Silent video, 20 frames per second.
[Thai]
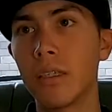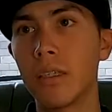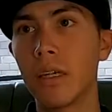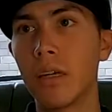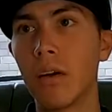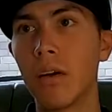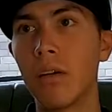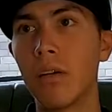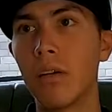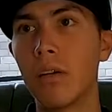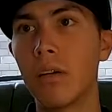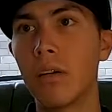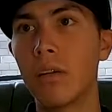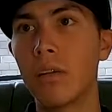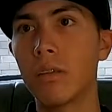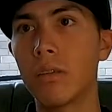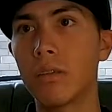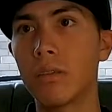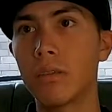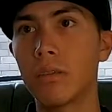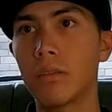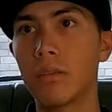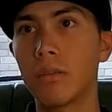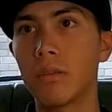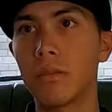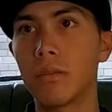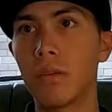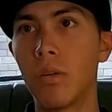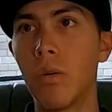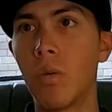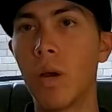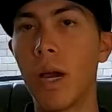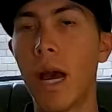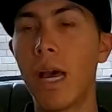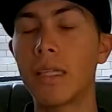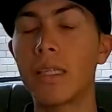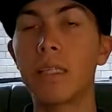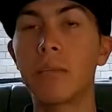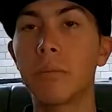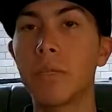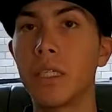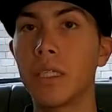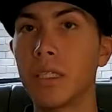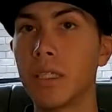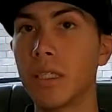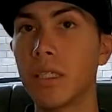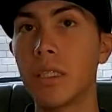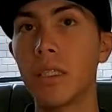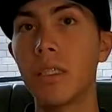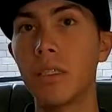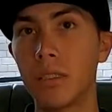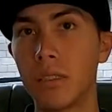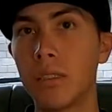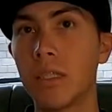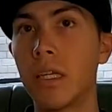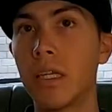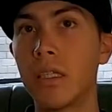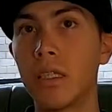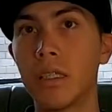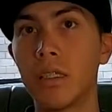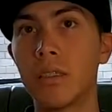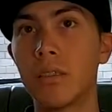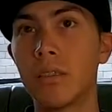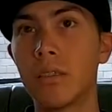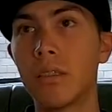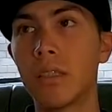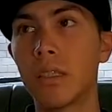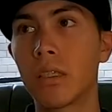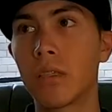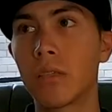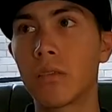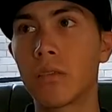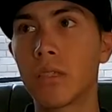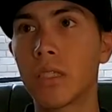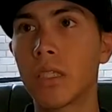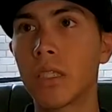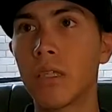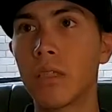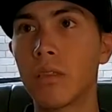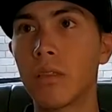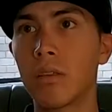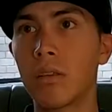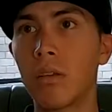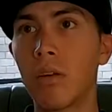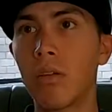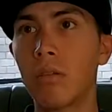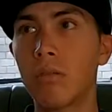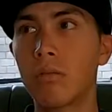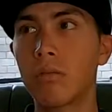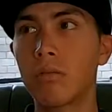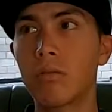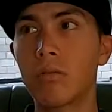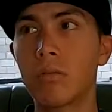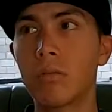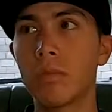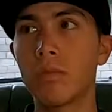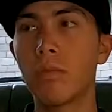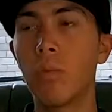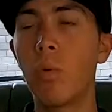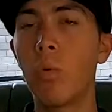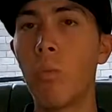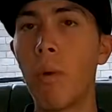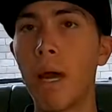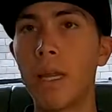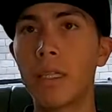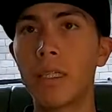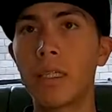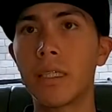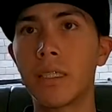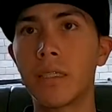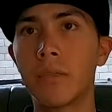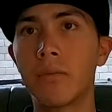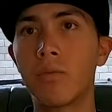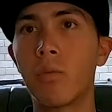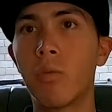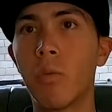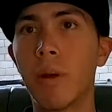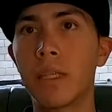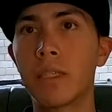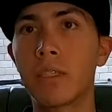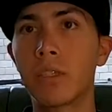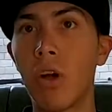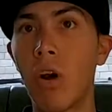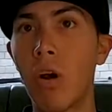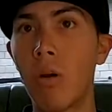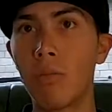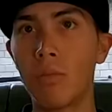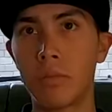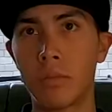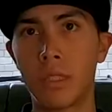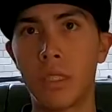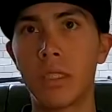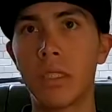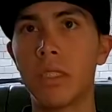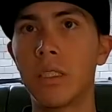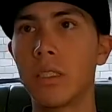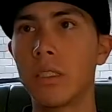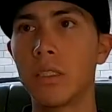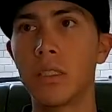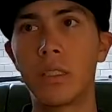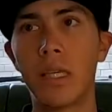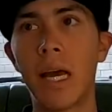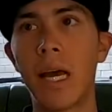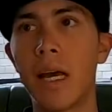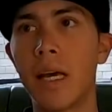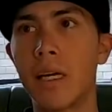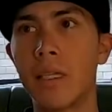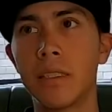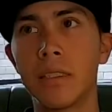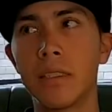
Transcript: แล้วก็โอกาสยังมีเยอะนะก็ต้องมุ่งมั่นนะมุ่งมั่นซ้อมก็คือถ้า